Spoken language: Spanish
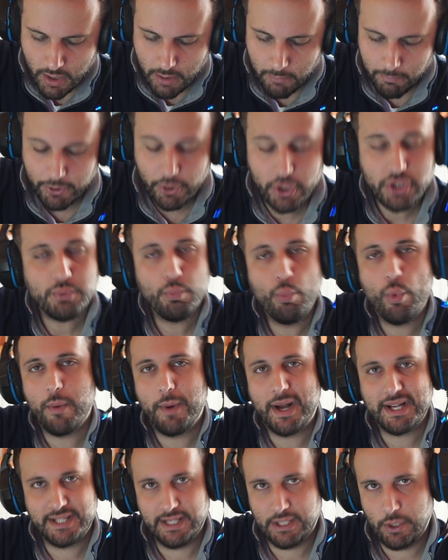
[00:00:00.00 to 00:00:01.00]
Pero es muy
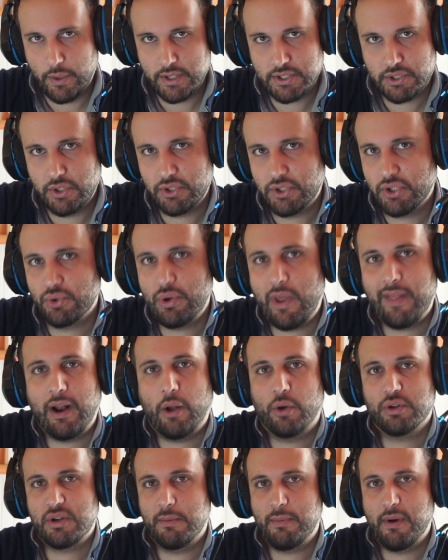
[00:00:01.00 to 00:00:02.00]
básico esto, esto es una de
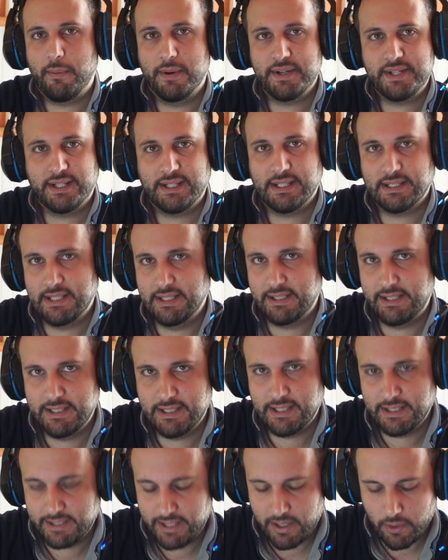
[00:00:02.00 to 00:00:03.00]
las cosas más básicas que
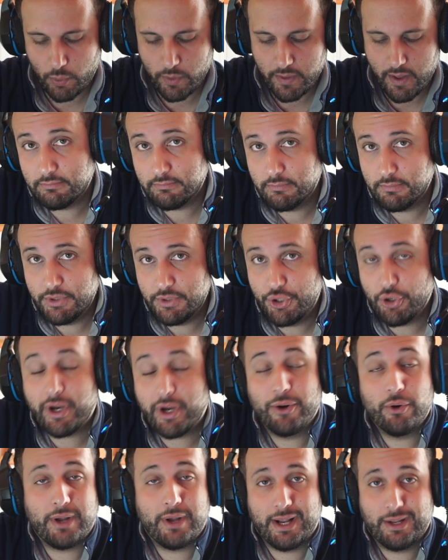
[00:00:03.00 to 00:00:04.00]
tienes que tener cuidado. Yo
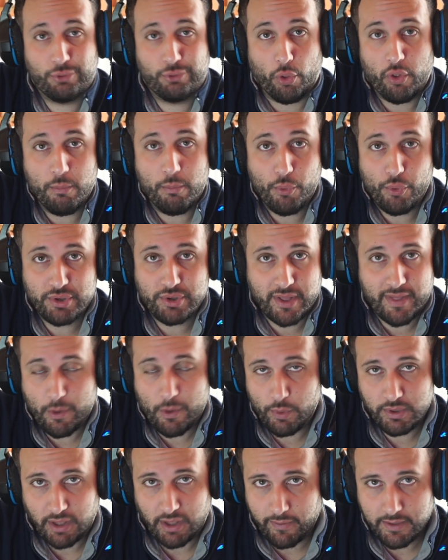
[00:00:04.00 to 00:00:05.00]
creo que todo el mundo se da
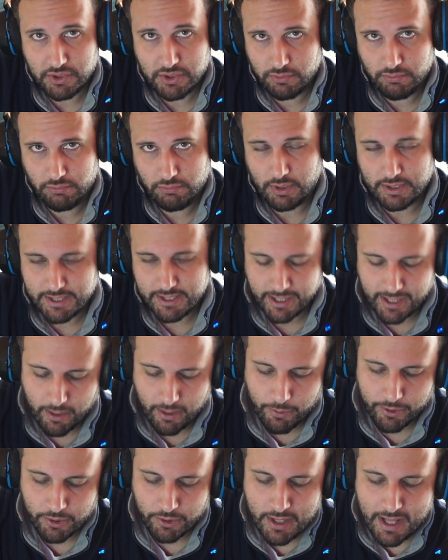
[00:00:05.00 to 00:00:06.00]
cuenta de eso, así que
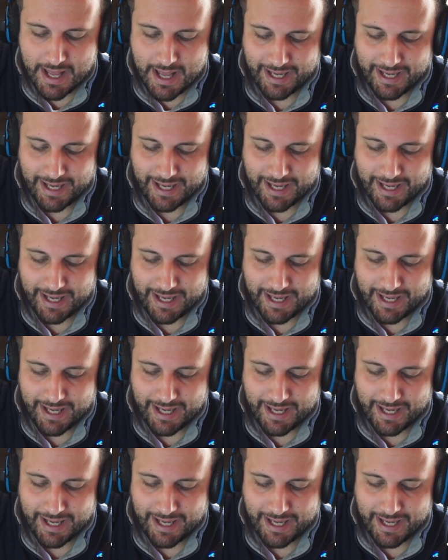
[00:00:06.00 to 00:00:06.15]
bueno.